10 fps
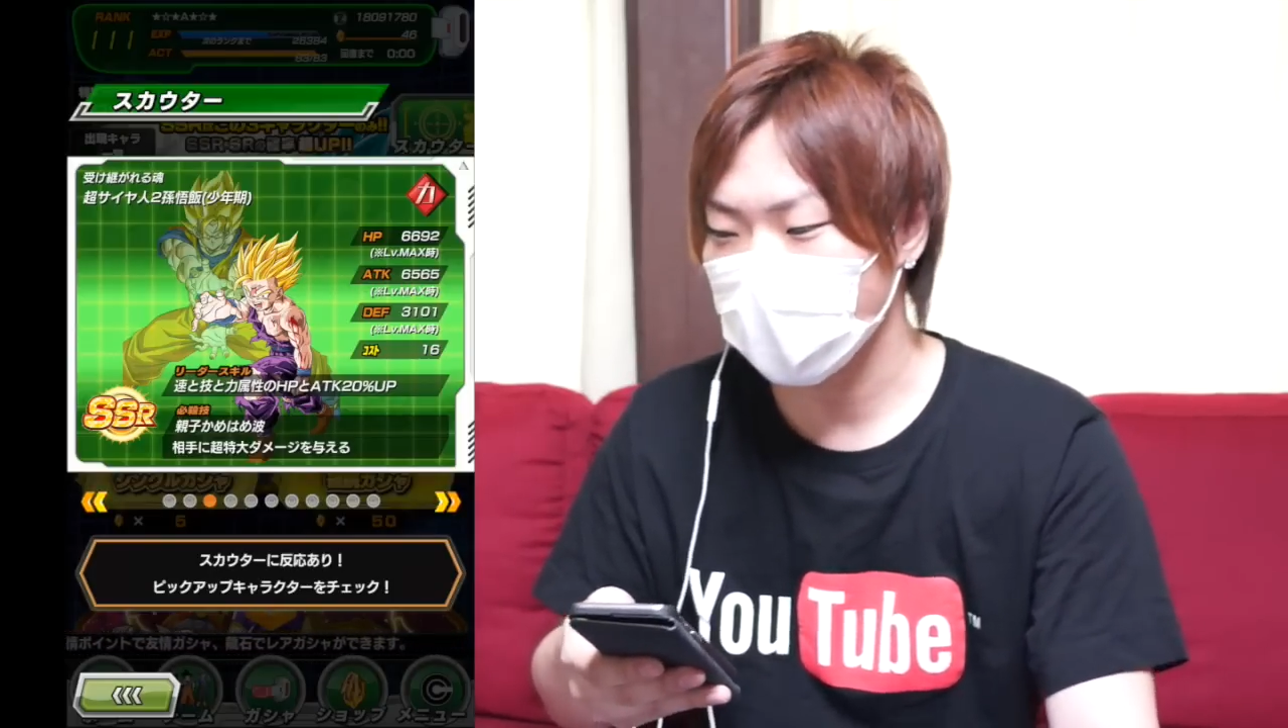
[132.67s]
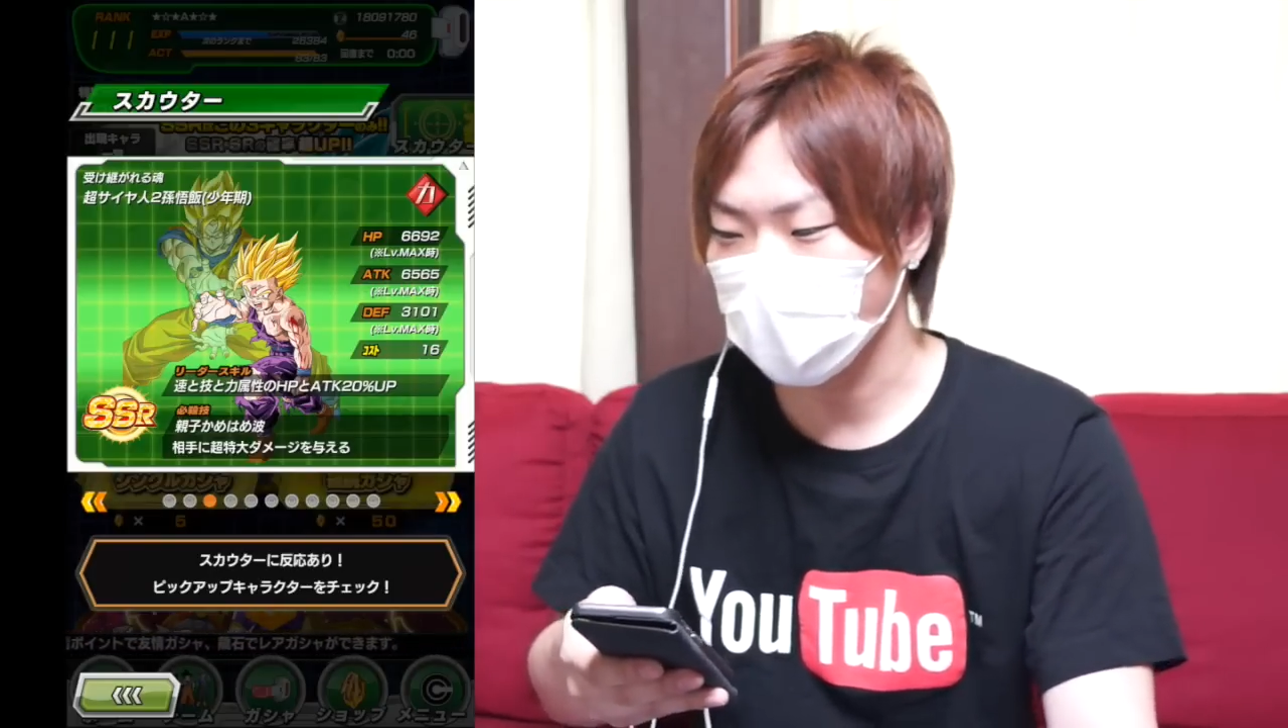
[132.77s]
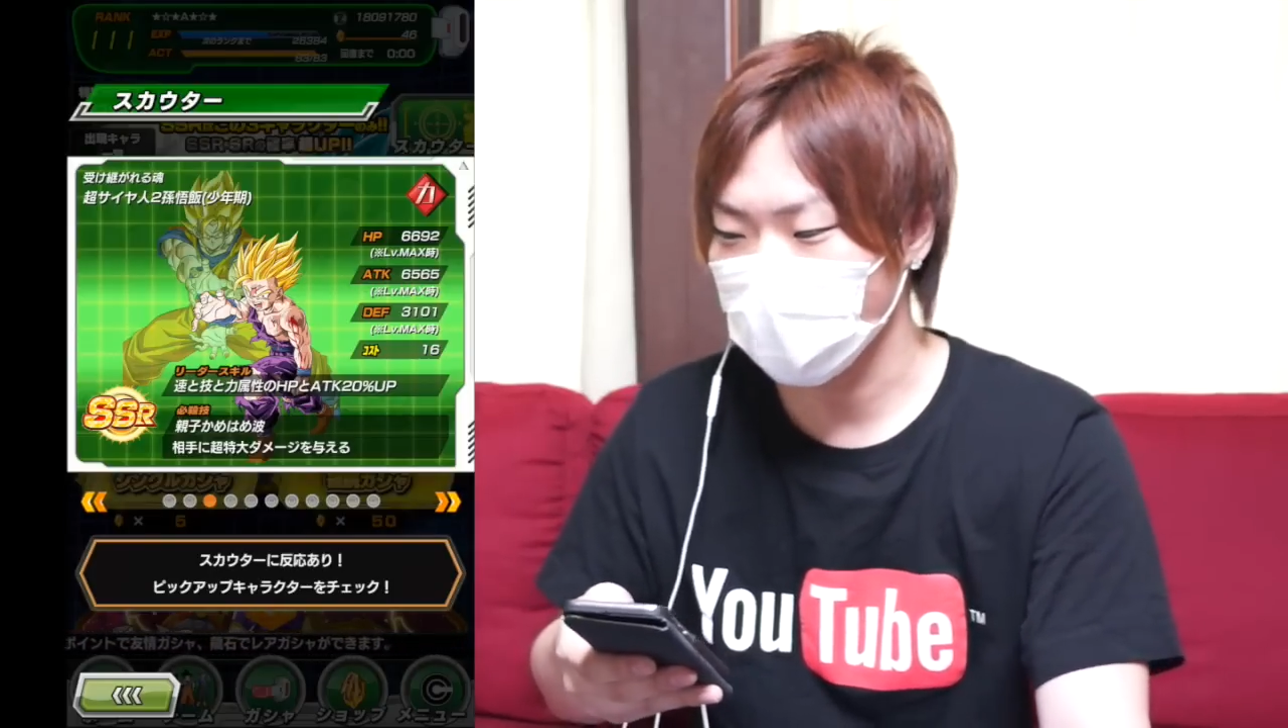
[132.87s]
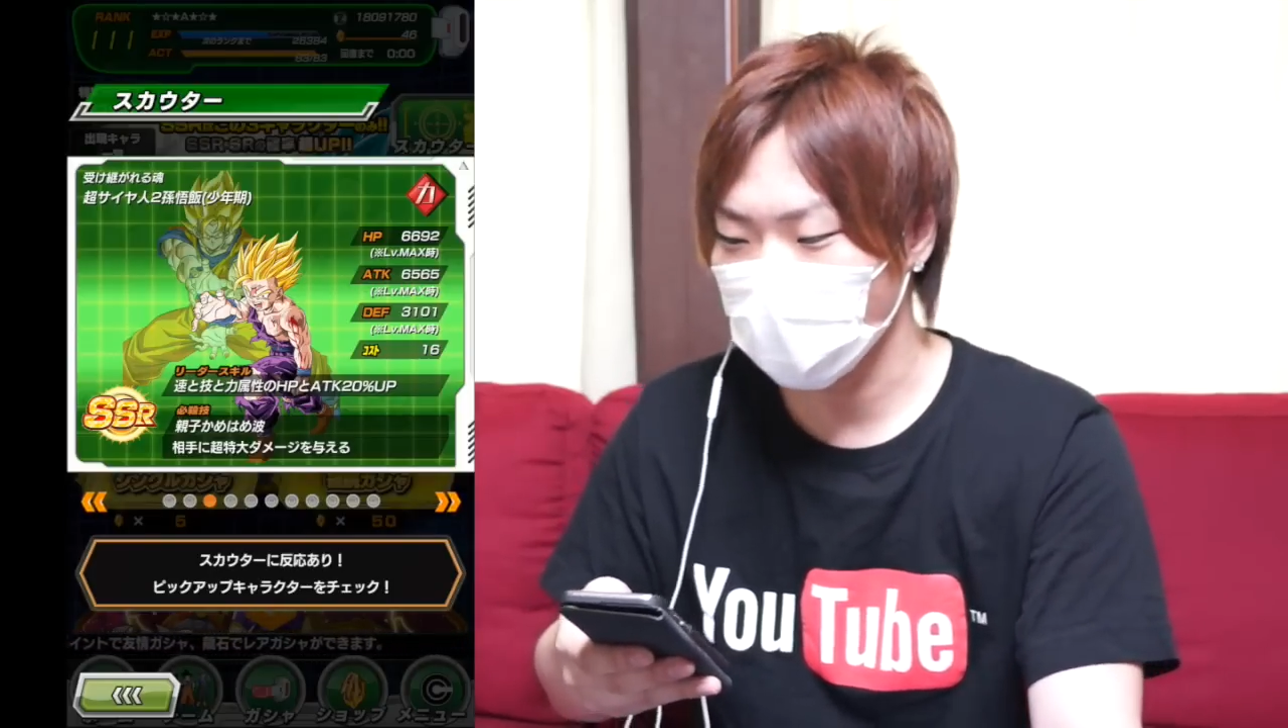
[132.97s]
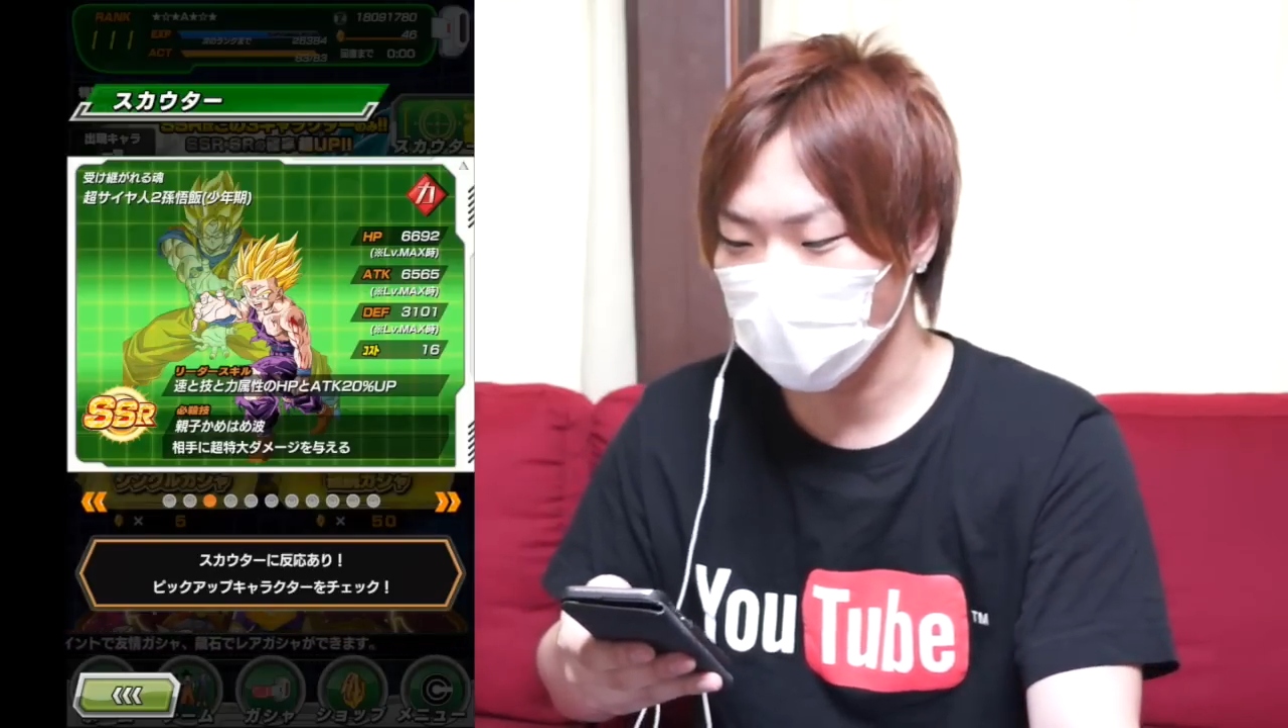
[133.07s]
け
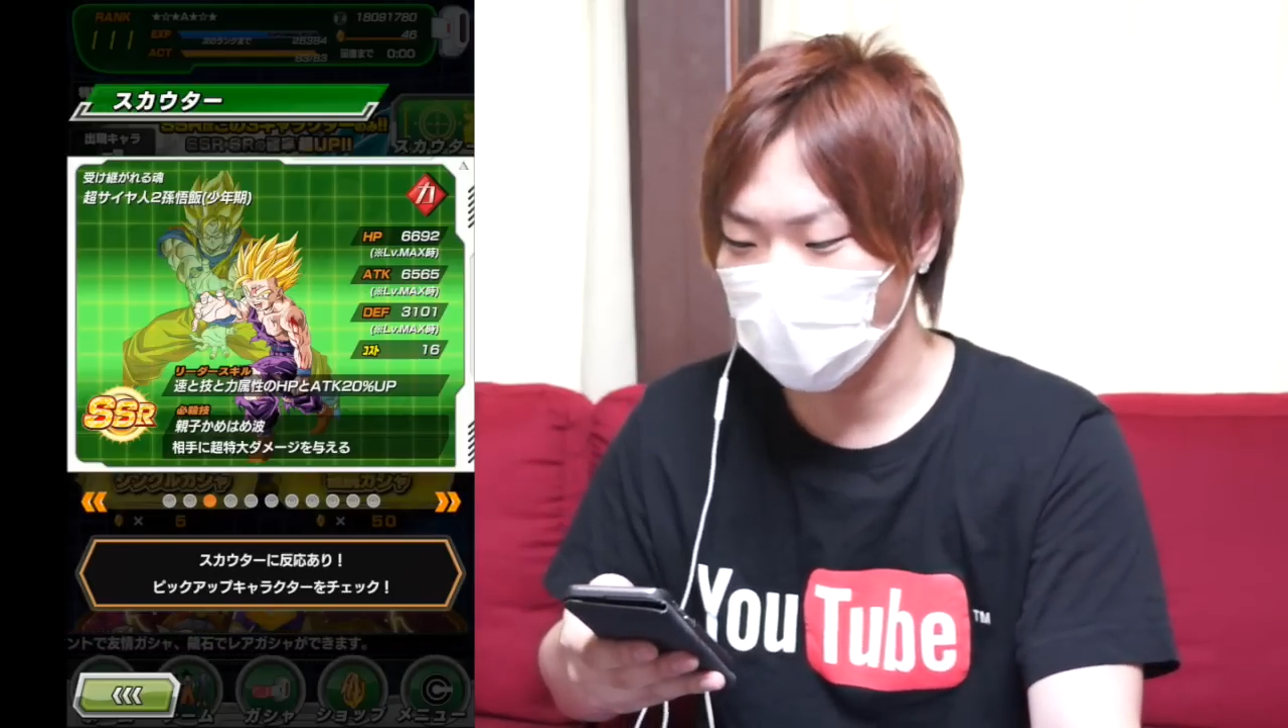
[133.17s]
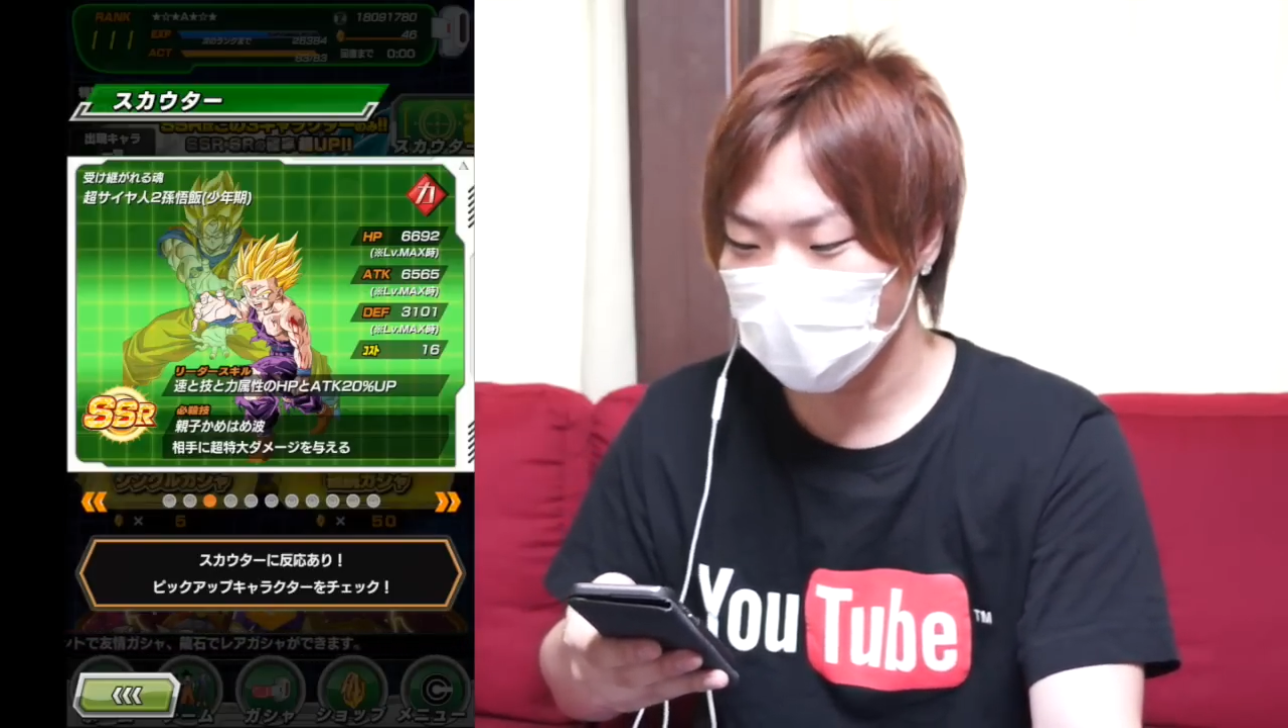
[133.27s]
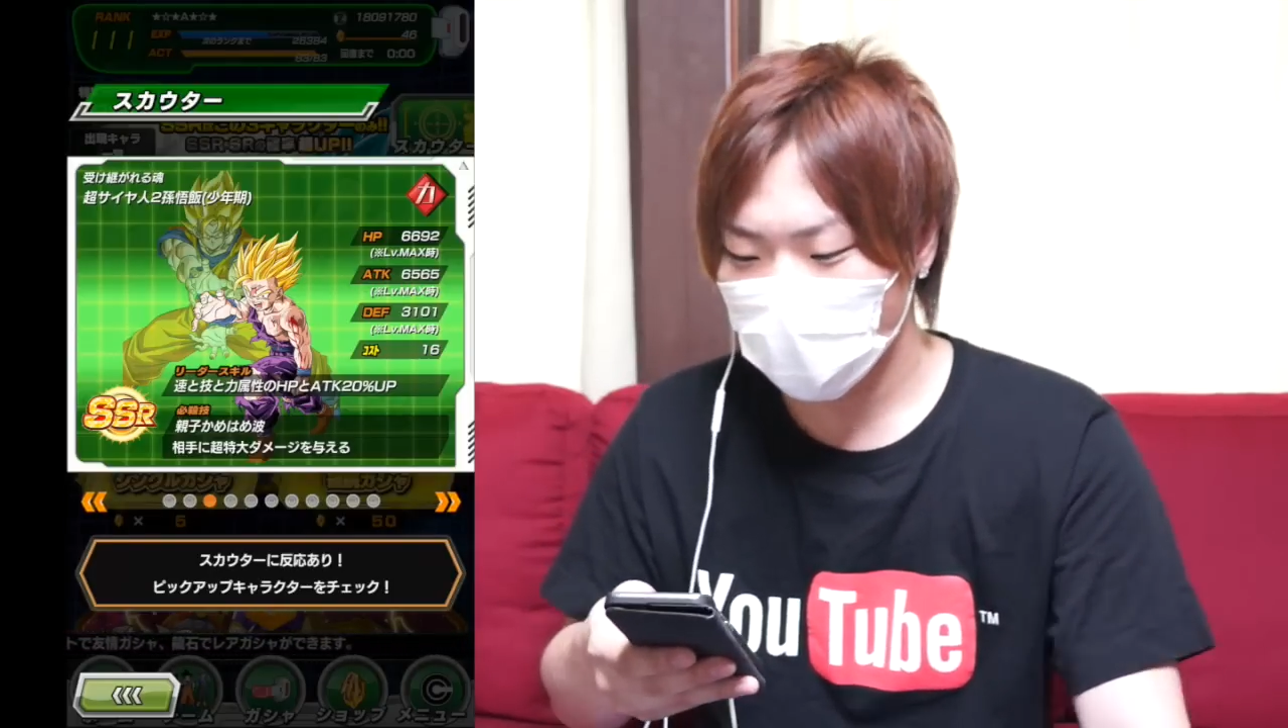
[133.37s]
ども、